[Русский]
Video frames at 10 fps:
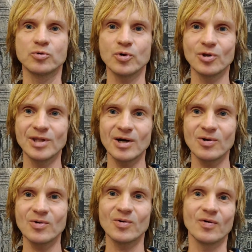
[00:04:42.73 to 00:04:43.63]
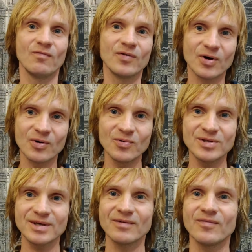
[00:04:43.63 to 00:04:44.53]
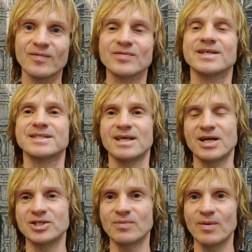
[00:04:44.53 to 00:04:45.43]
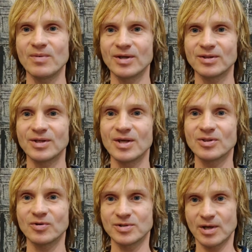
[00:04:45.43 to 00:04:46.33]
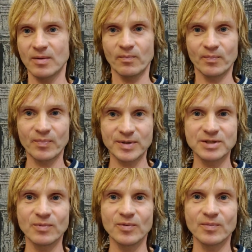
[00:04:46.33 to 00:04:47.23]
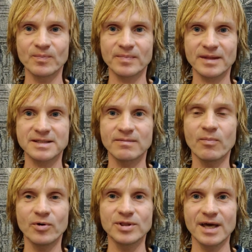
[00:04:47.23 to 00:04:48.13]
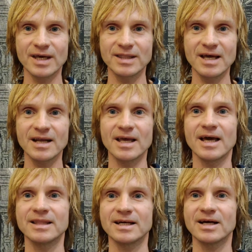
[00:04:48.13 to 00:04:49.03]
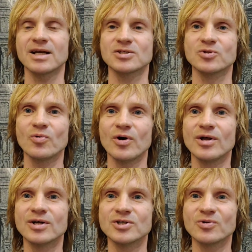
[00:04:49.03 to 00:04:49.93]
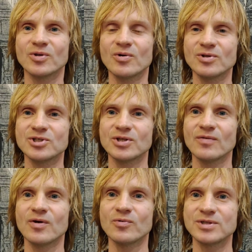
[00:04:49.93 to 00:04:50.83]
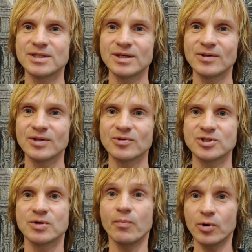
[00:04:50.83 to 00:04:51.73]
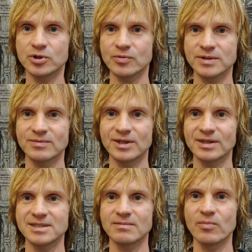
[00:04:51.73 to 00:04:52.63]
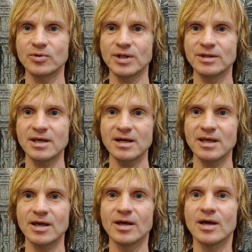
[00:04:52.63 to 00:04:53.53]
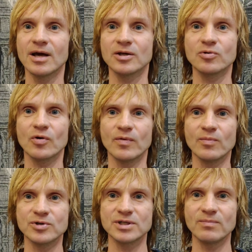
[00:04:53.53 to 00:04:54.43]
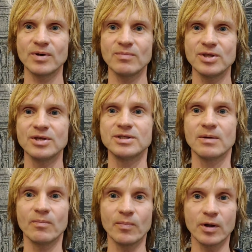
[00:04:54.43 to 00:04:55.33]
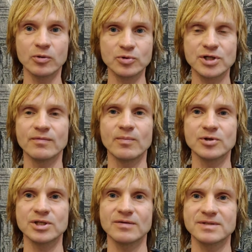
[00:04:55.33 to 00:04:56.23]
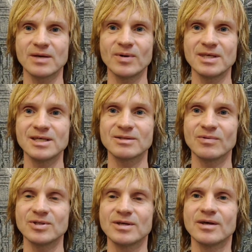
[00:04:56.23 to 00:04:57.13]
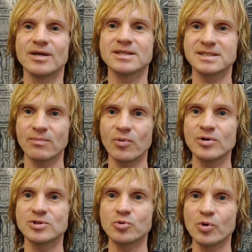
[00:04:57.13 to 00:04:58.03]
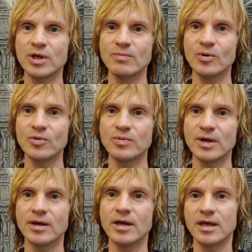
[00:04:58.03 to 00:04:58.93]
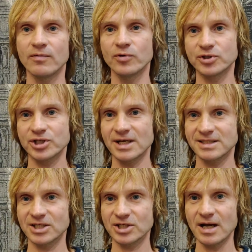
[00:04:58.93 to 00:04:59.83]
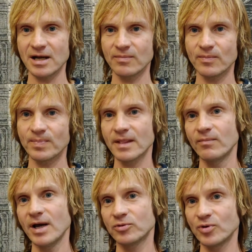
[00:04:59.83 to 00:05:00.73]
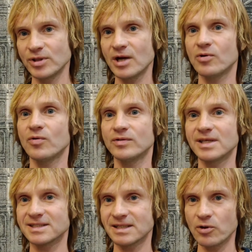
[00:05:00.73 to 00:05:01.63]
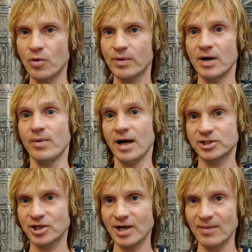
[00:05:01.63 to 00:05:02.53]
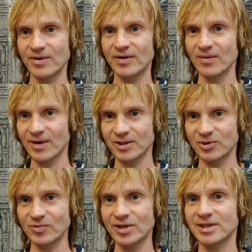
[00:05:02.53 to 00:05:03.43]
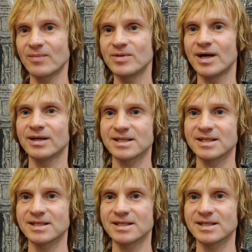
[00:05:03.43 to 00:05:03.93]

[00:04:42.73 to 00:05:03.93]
эту энергию вернуть в настоящий момент. То есть почему свободная энергия – это как раз то, что дает человеку силы. То есть чем больше у вас вот этой свободной энергии, которую вы можете применить, тем лучше вы можете взаимодействовать с собой, с другими людьми. И вот шаг за шагом мы эту энергию достаем, как бы отшкрябываем оттуда, там,